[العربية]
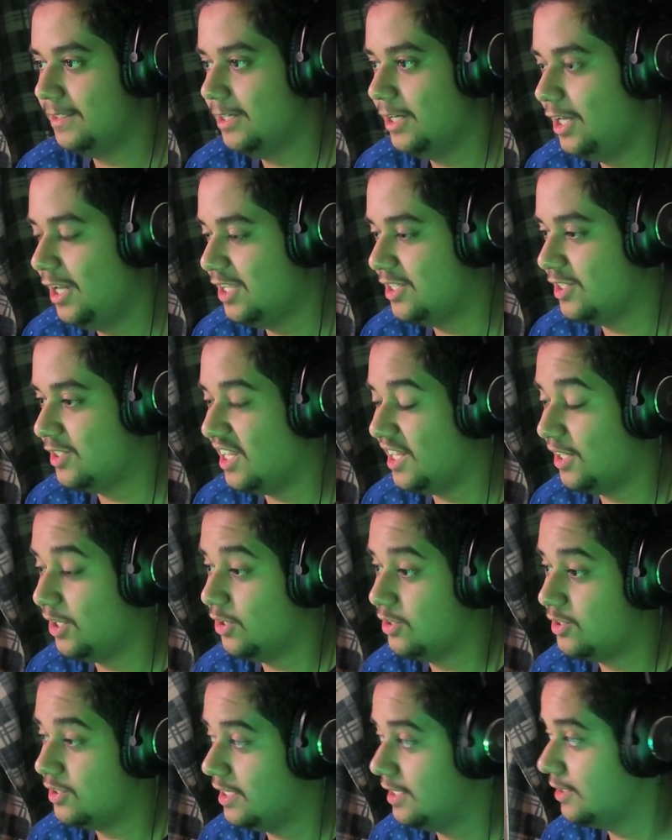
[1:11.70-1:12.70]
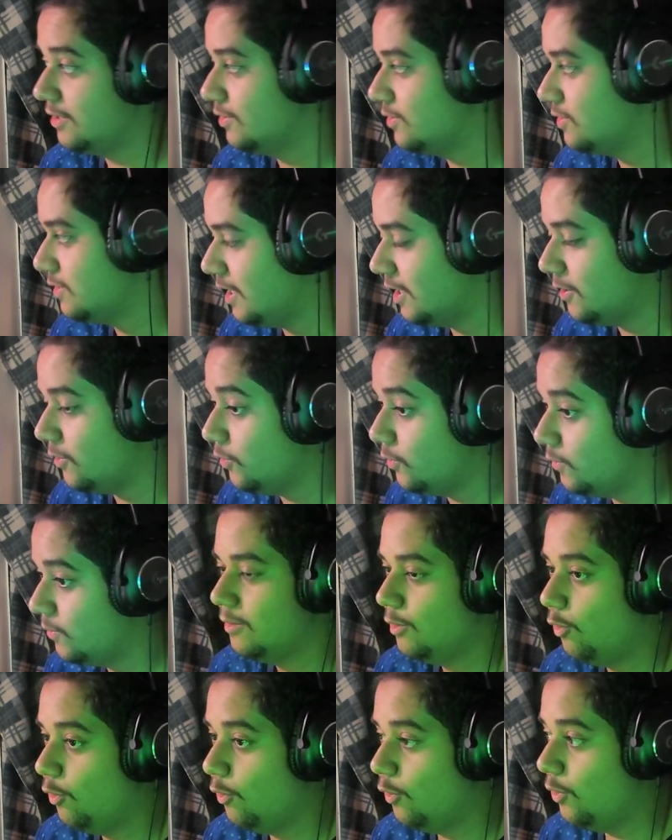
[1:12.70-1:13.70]
ايه تطاقوا تطاقوا تطاقوا
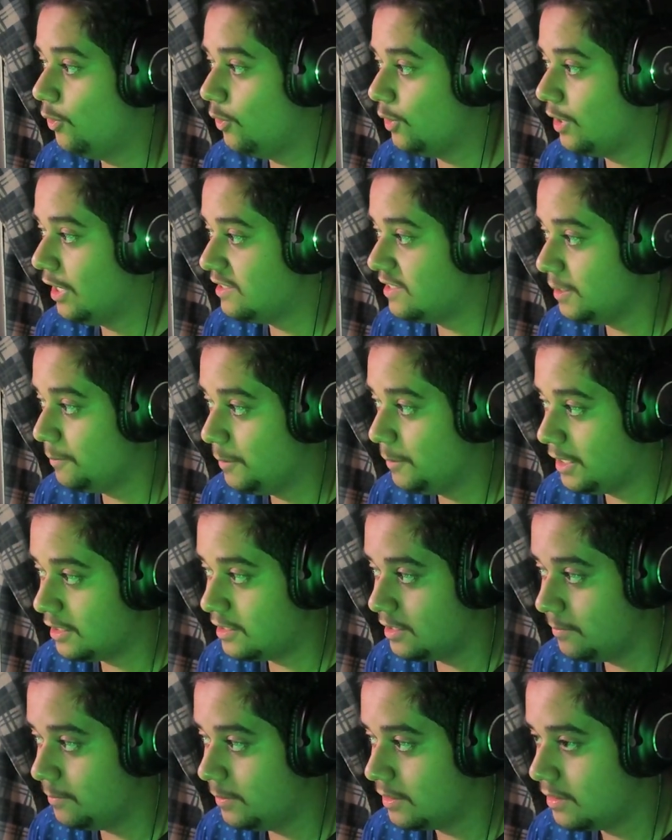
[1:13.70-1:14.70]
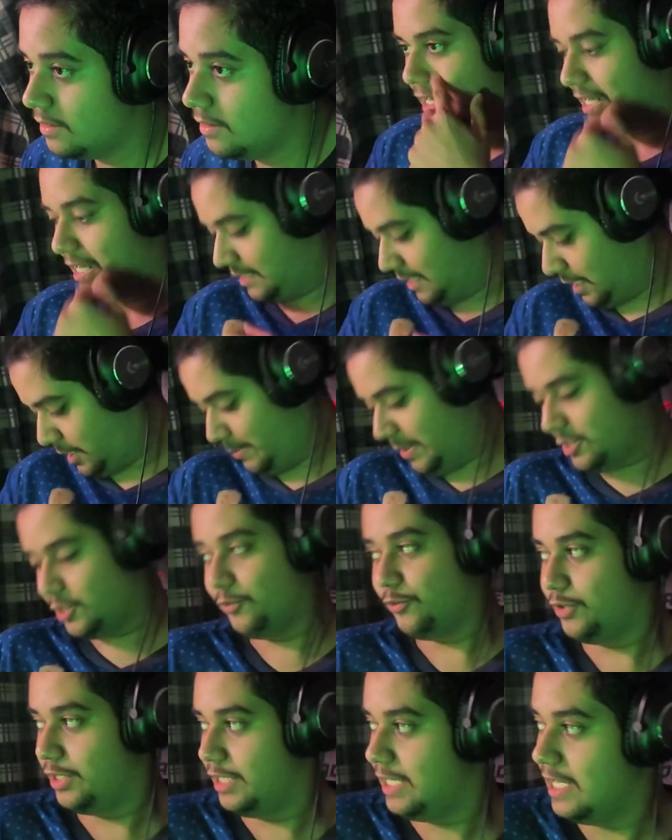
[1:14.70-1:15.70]
اوه قاعد يسبك قاعد يسبك زي ما
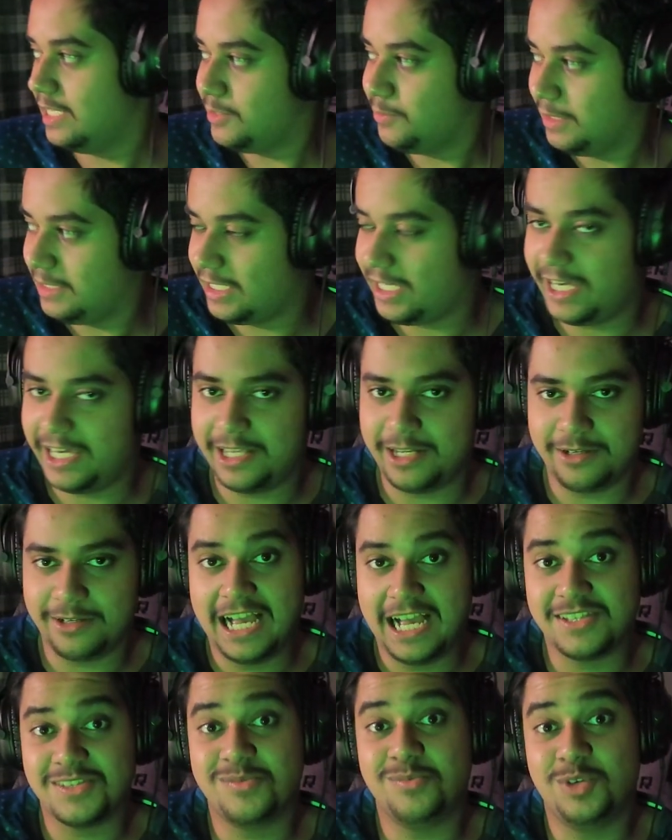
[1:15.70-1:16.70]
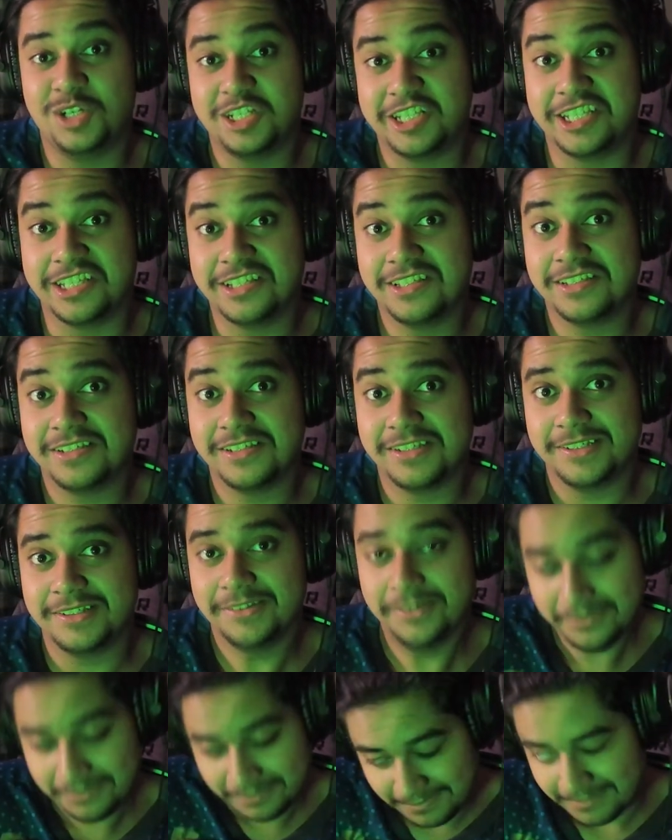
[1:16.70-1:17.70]
تشوفون هنا يا جماعه الخير كاس المؤسس
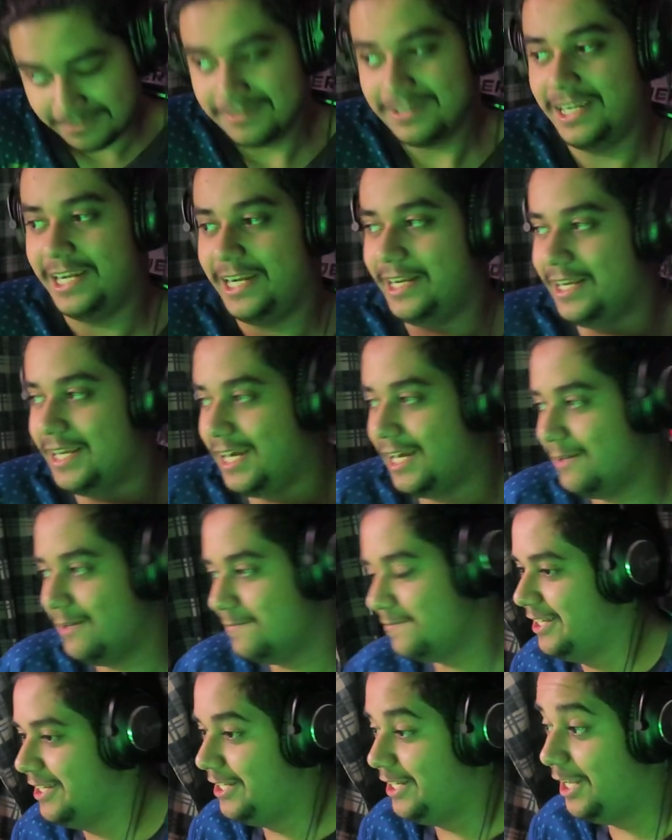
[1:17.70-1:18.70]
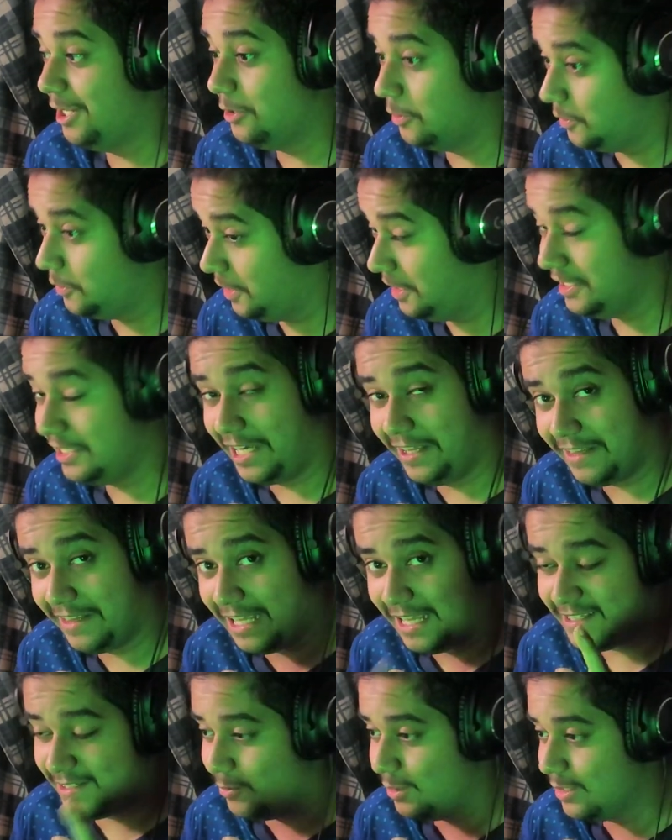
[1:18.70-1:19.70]
اي نعم الهلال هو الوحيد اخذ
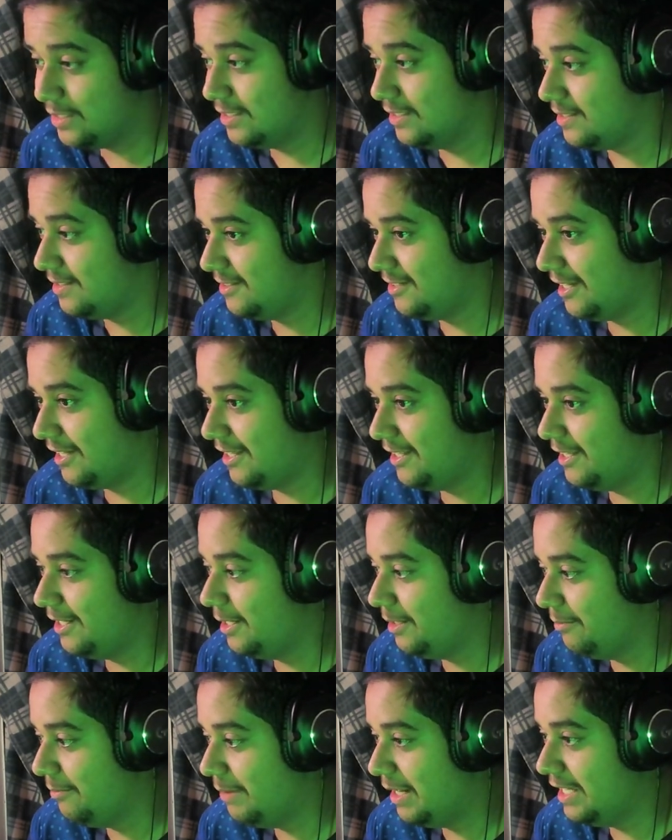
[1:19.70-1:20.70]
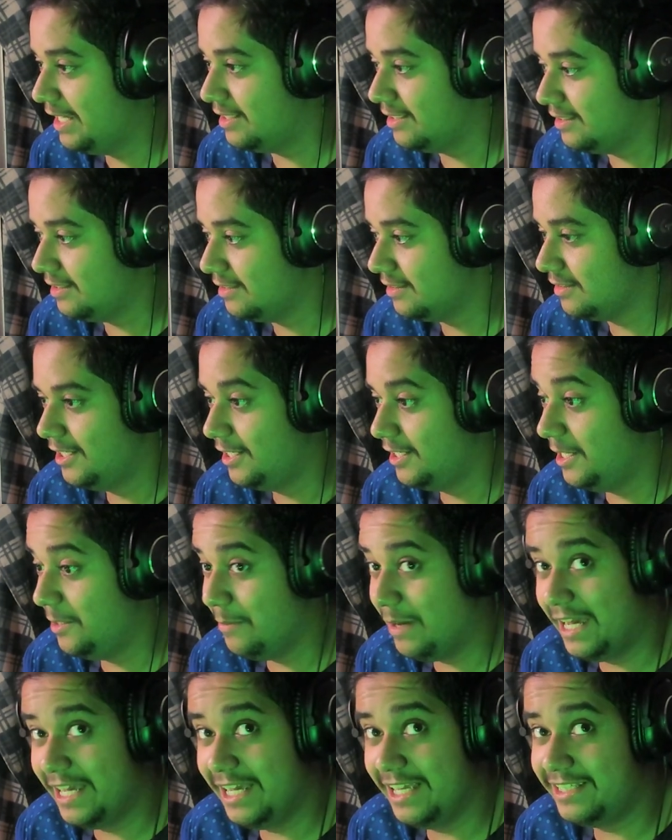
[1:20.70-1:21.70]
كاس المؤسس يعني للي ما يدري اللي
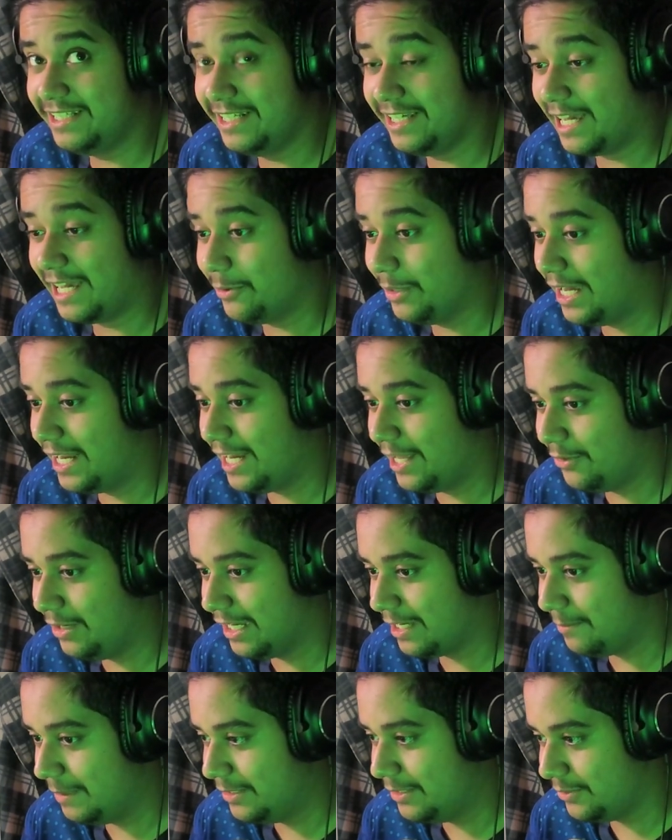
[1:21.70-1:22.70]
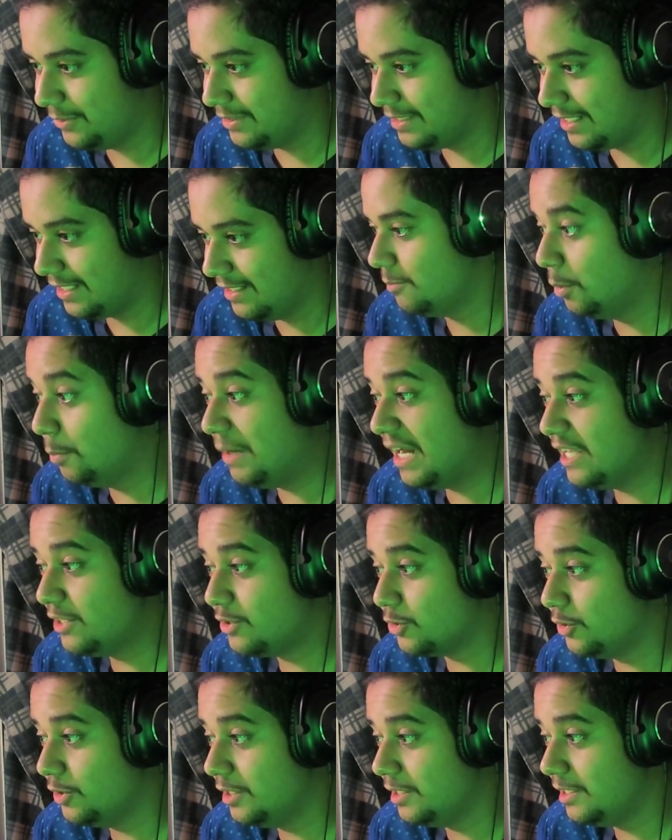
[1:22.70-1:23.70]
ما يدري اخويانا هذولك ما يدرون ترى مو ما
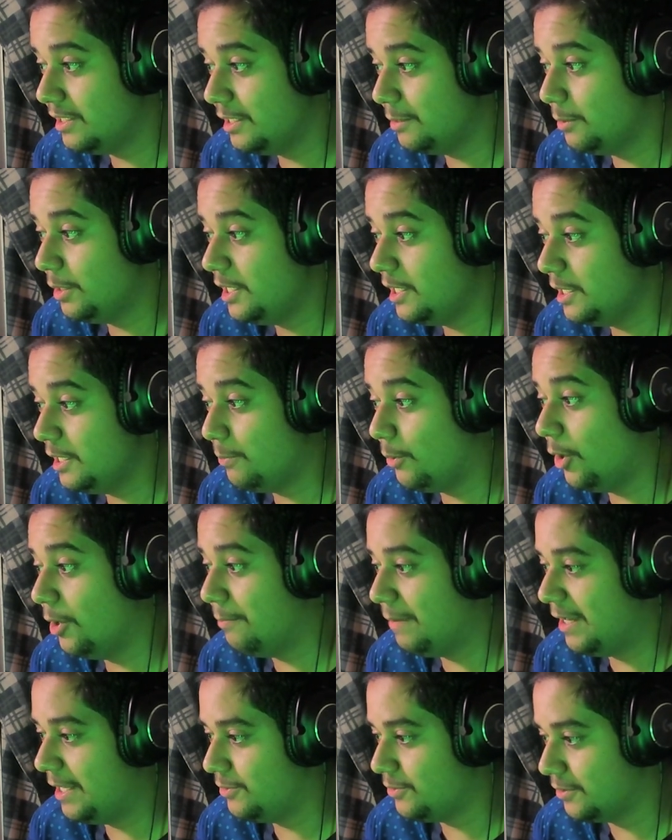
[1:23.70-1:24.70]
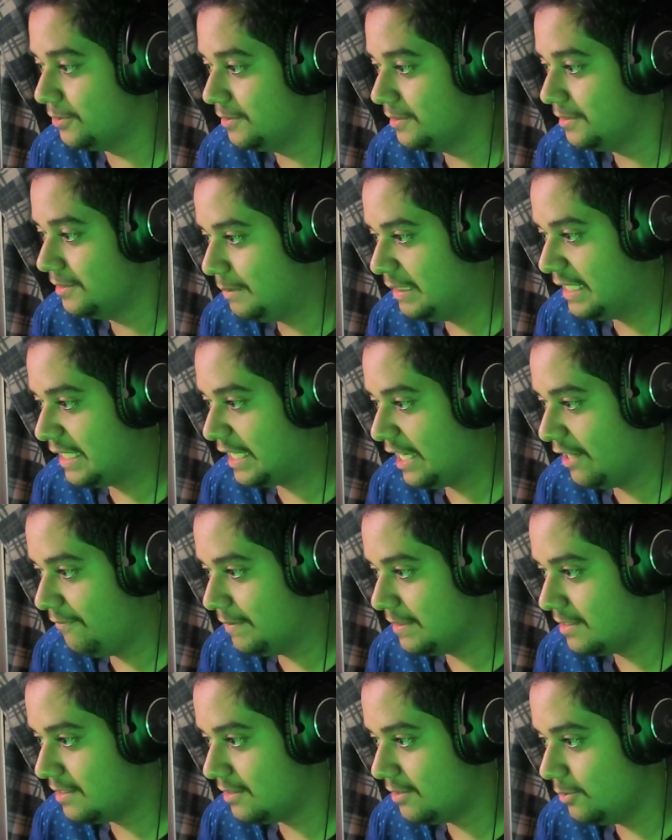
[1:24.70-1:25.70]
يدرون يبغون ما يدرون ما ادري كيف
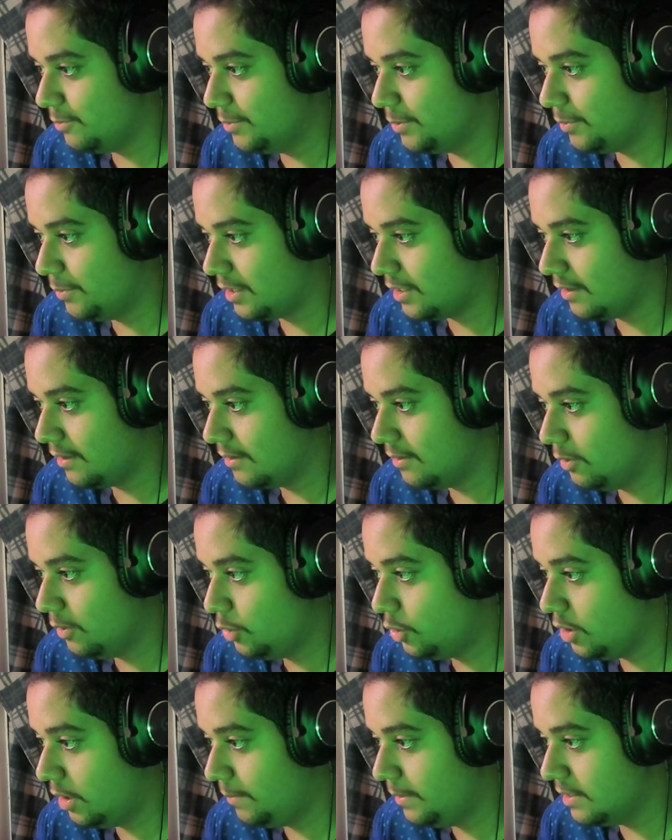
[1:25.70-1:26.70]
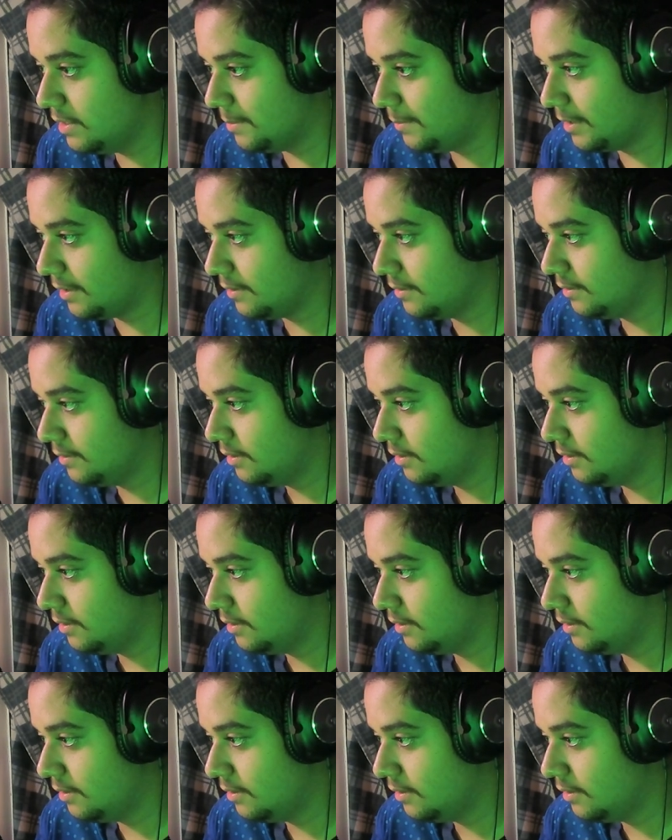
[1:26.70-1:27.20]
بس هم يبغون كذا يطلع بليسه سمر